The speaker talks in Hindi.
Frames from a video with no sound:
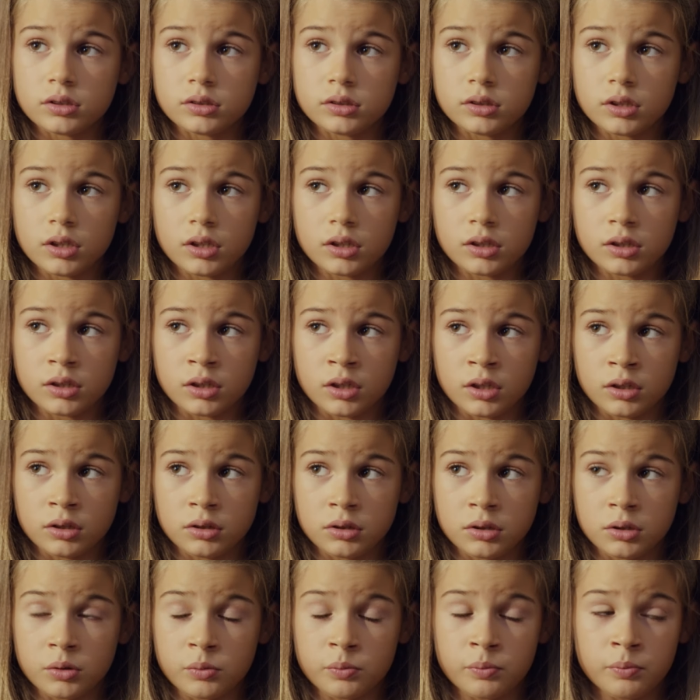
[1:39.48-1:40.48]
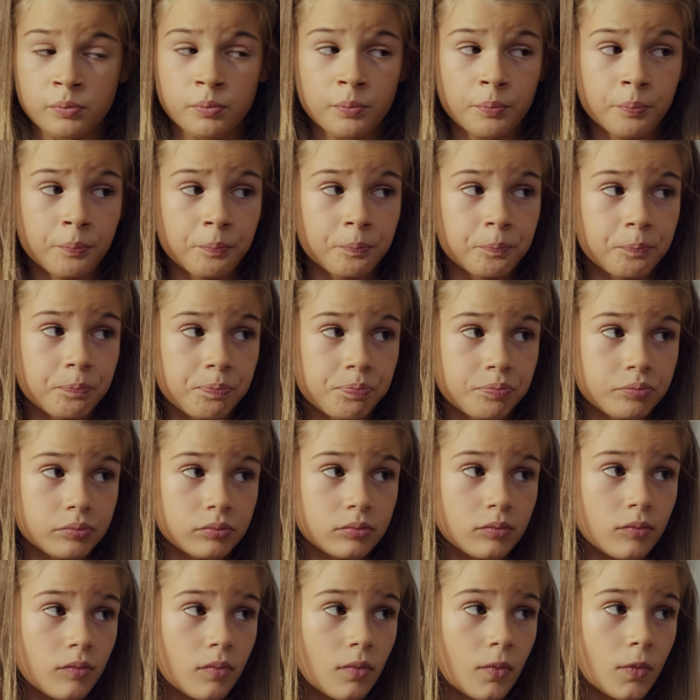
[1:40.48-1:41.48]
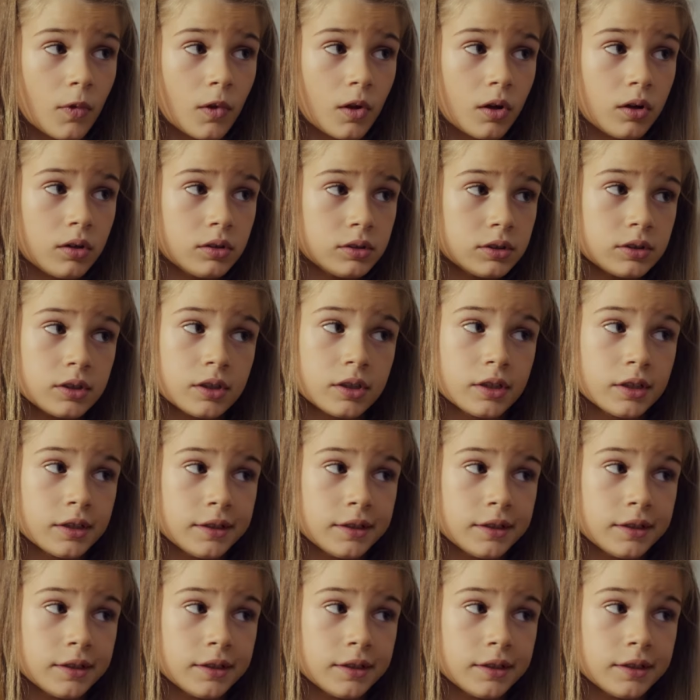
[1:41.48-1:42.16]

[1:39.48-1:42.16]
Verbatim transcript: मैंने उन्हें ये भी